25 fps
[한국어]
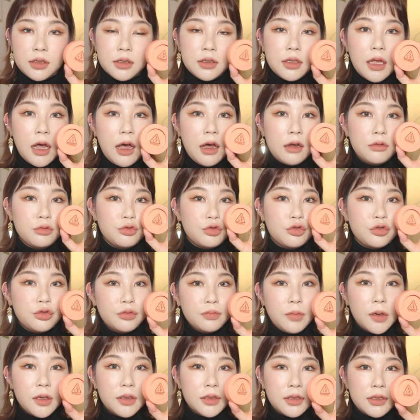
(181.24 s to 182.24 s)
그 다음
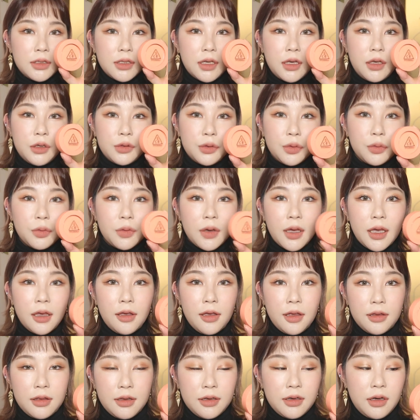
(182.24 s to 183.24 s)
두 번째
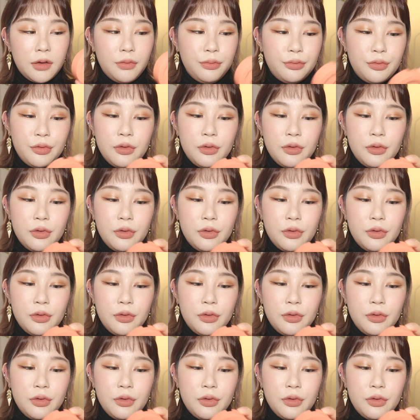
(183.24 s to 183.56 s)
소개해드릴